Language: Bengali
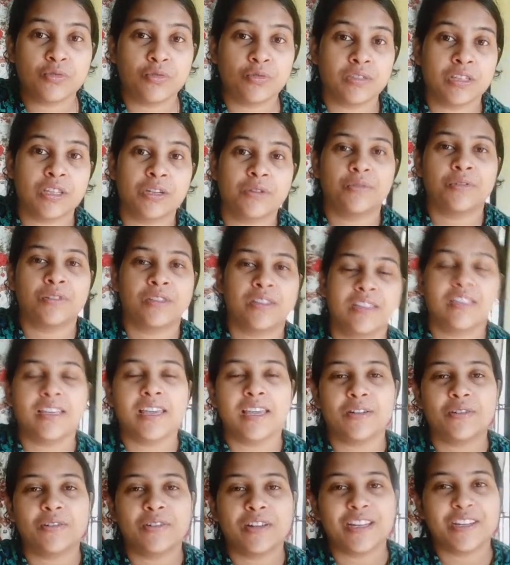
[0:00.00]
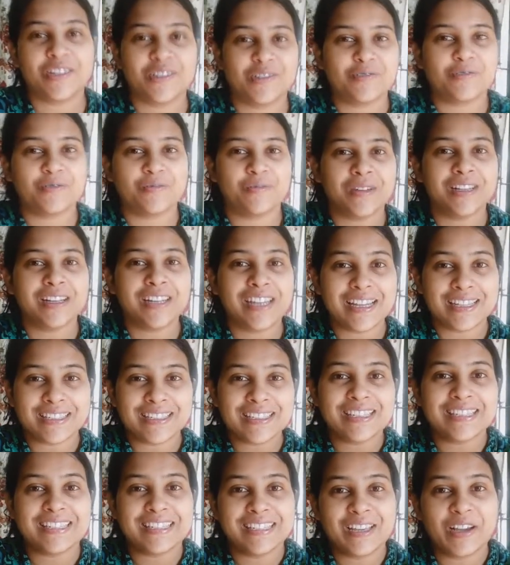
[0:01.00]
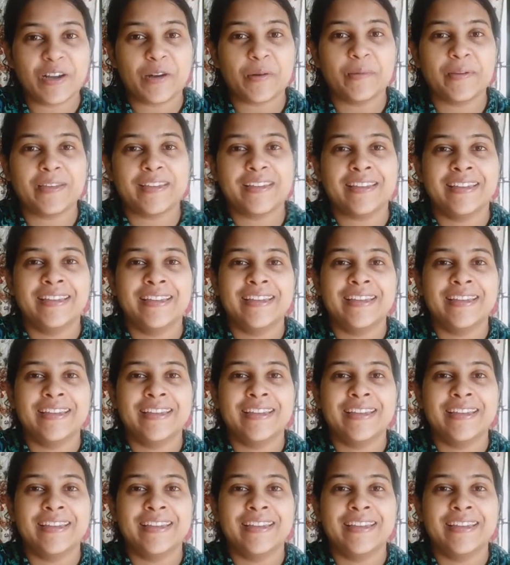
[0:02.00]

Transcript: করতে করতে এখন একটু মানে আস্তে আস্তে হবে